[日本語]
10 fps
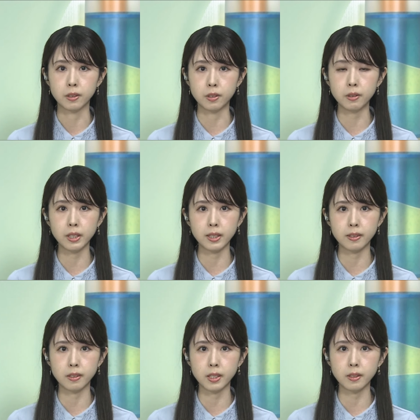10
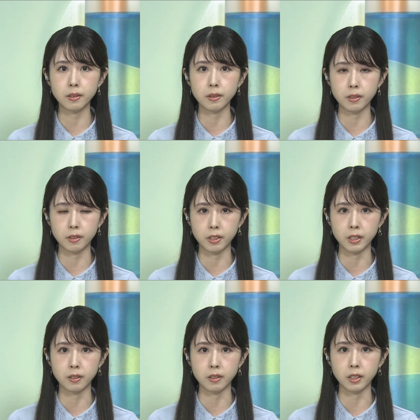月27
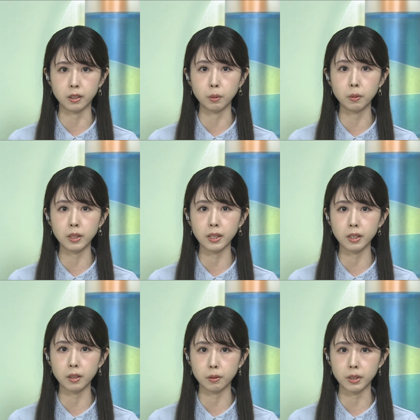日投
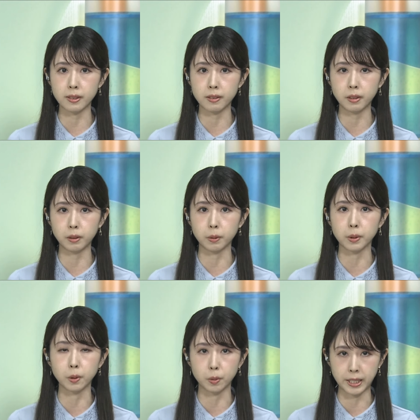開票にすると
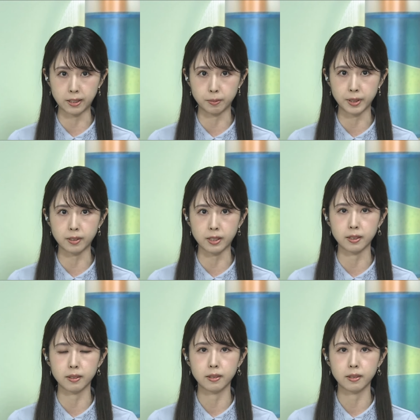表明しました。